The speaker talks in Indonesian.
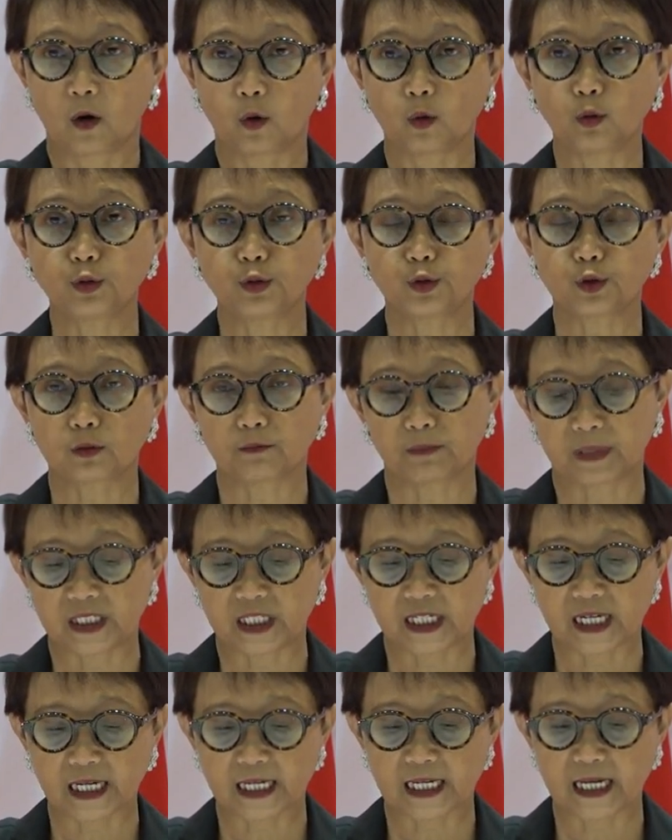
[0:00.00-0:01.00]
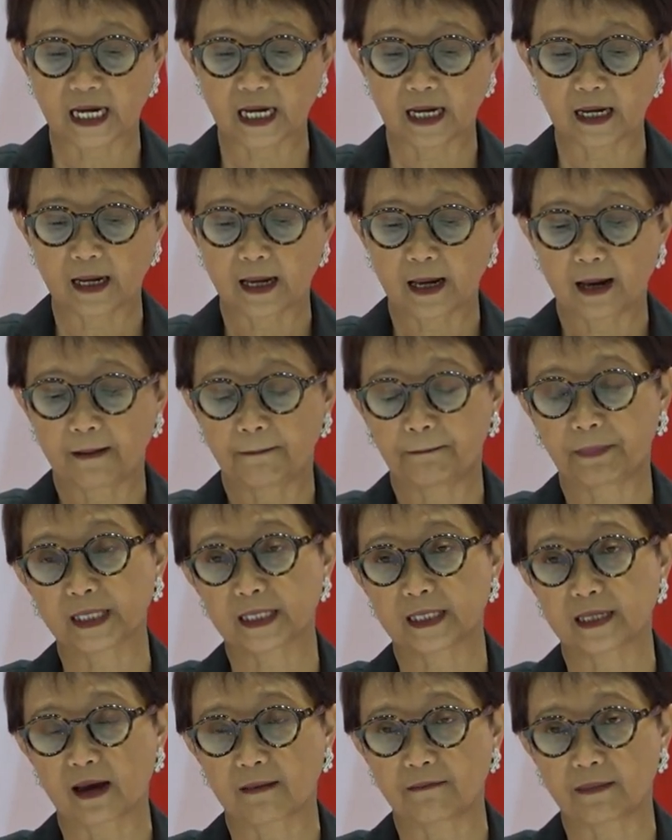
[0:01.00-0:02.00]
untuk menjaga
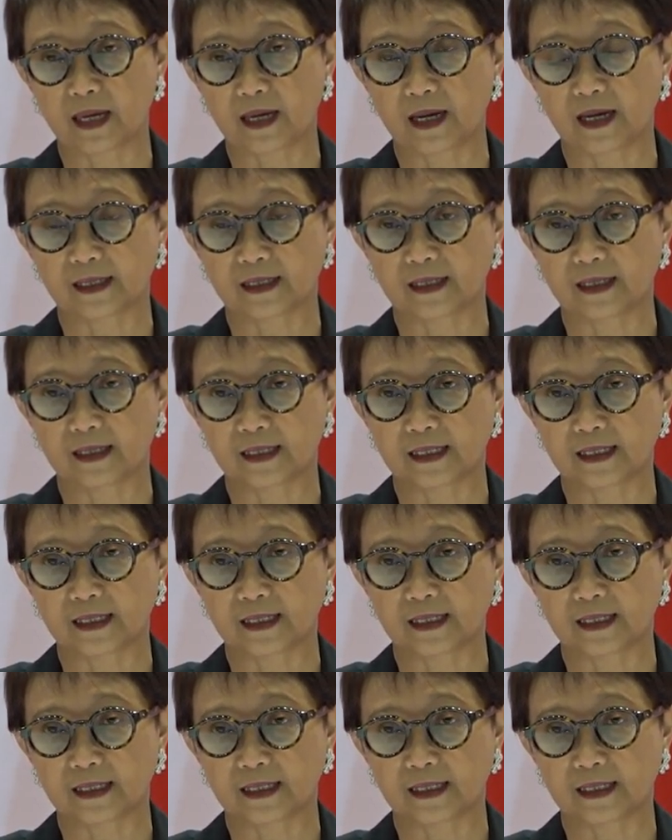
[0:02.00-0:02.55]
perdamaian